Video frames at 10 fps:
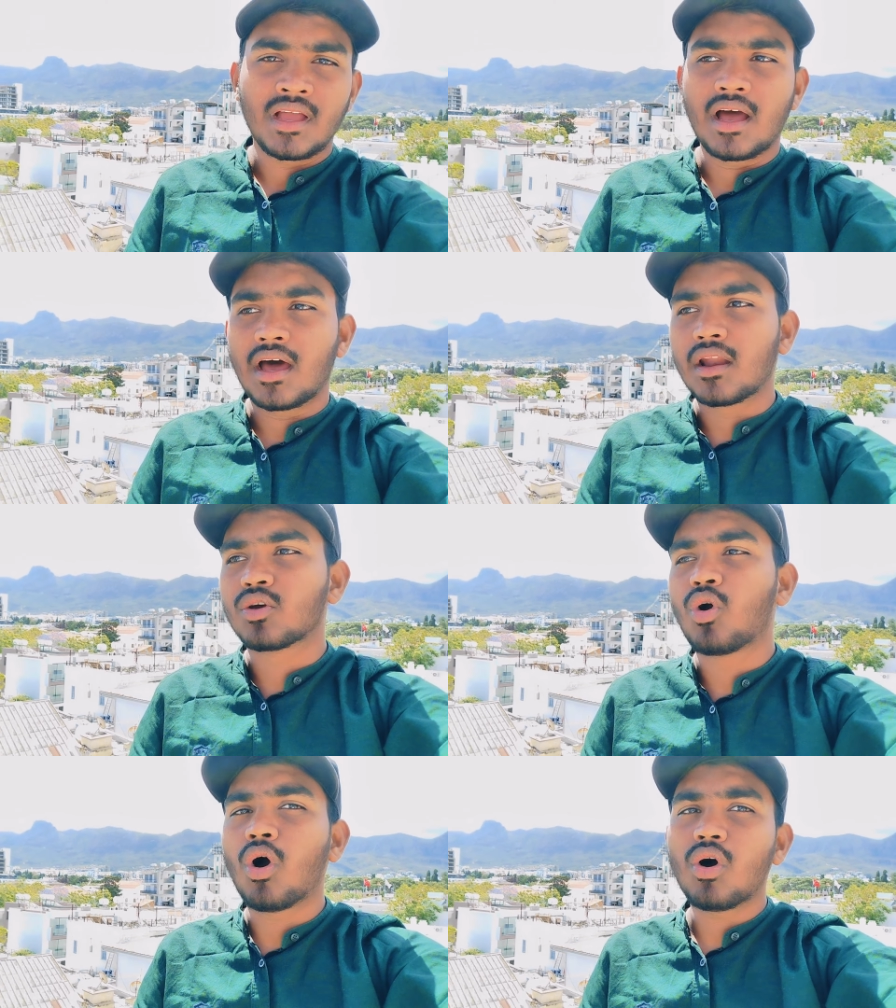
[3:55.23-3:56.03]
আর
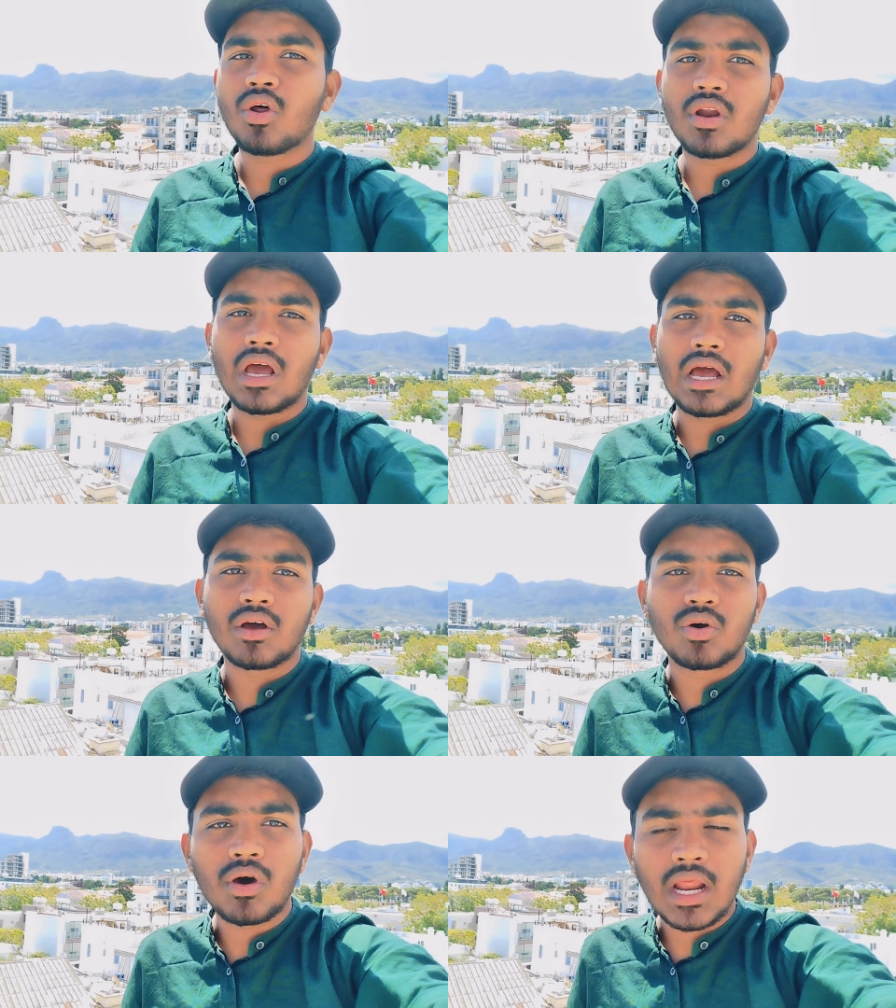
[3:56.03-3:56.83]
গড়
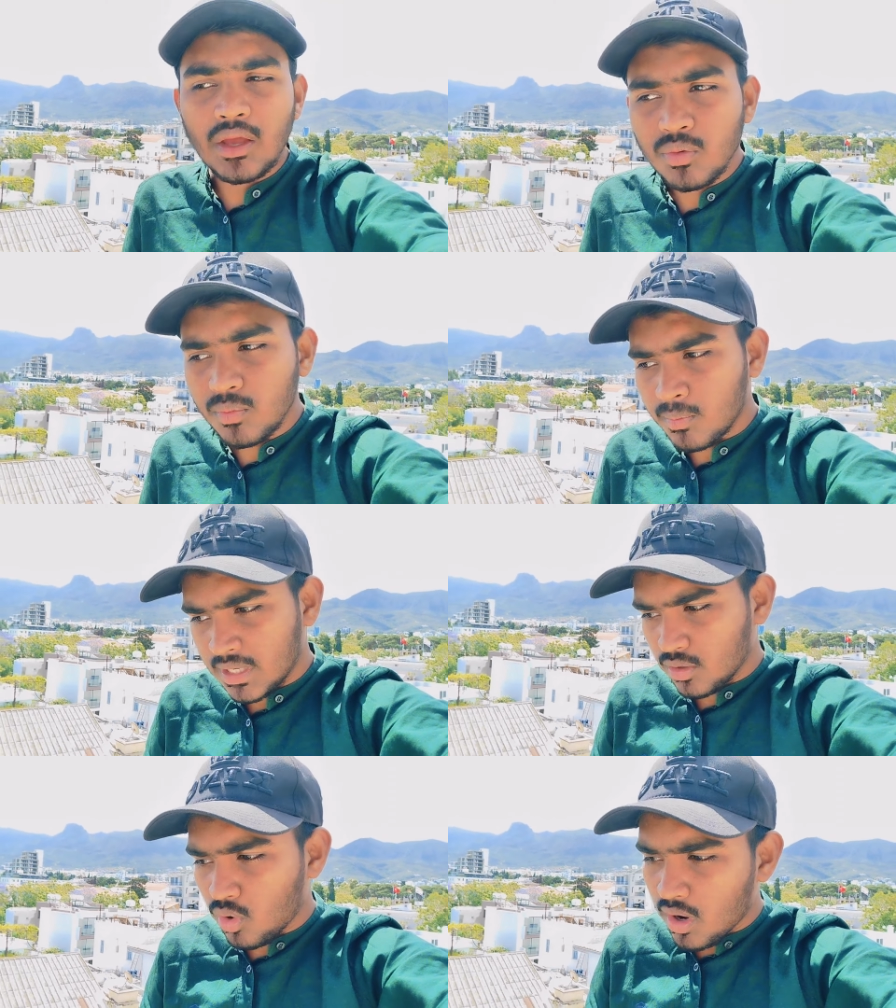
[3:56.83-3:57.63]
গড় আয়ু মানে
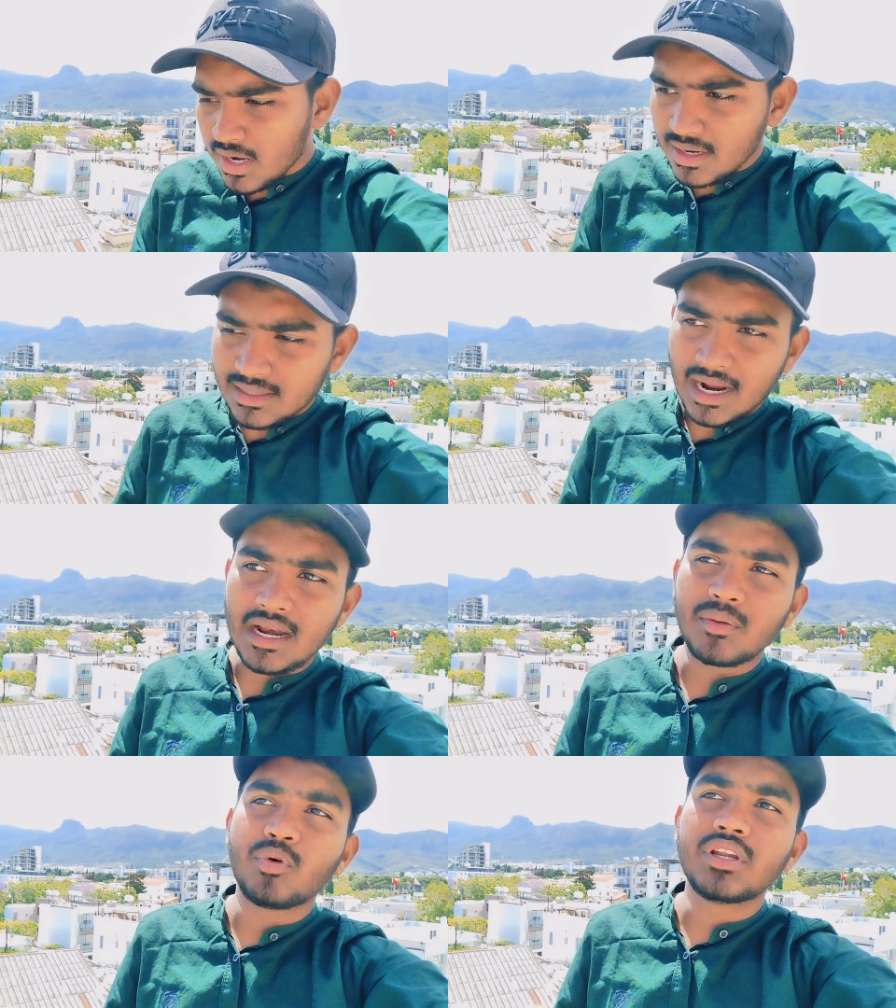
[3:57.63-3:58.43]
গড়ের টাকাটা
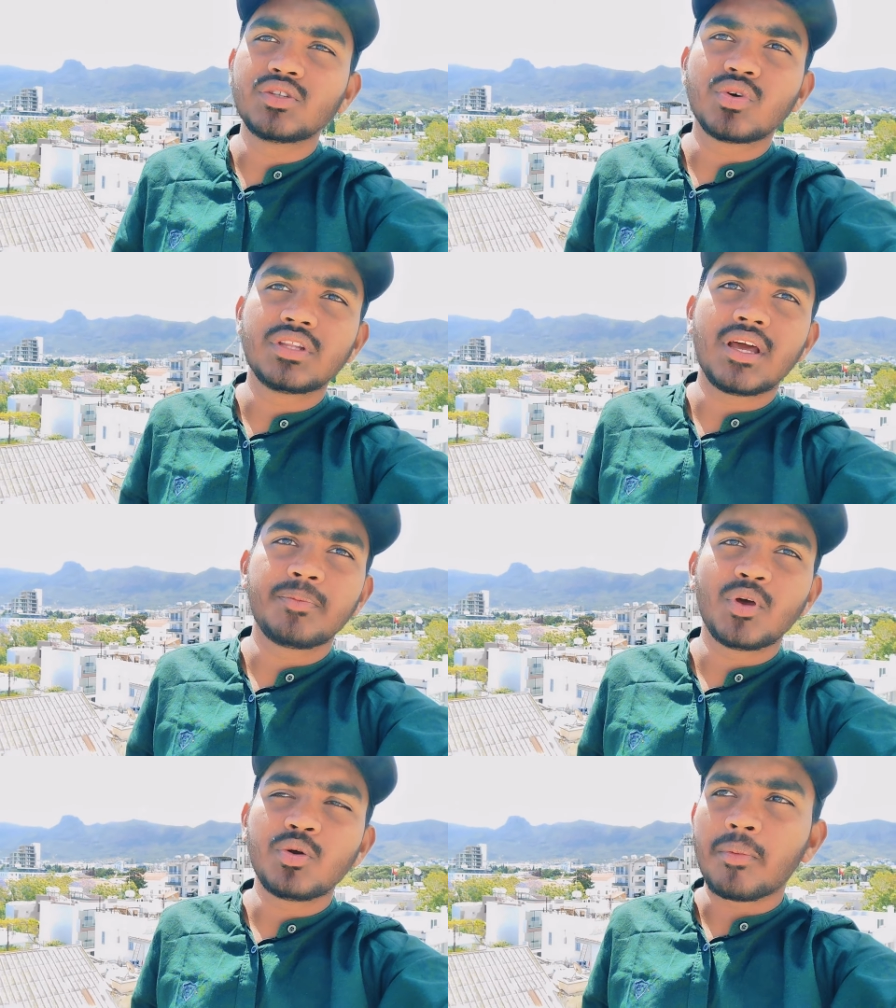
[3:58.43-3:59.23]
বলি যদি আপনি
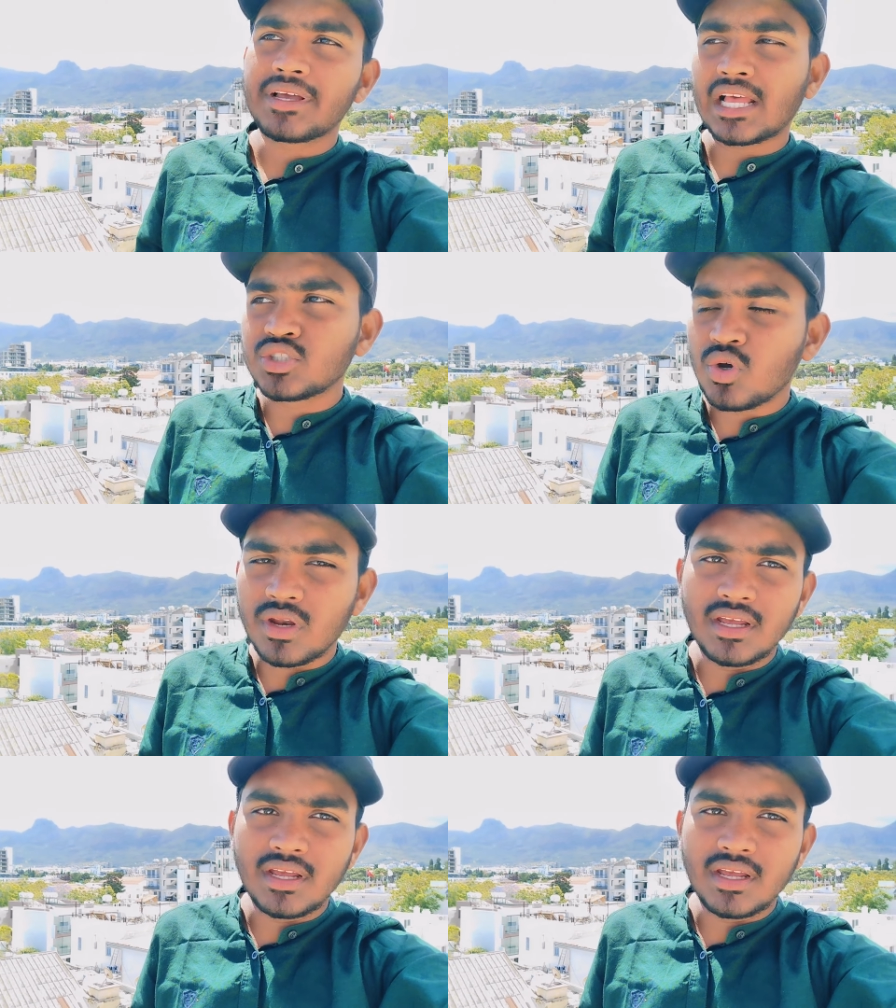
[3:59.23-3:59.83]
ওইভাবে কাজ করেন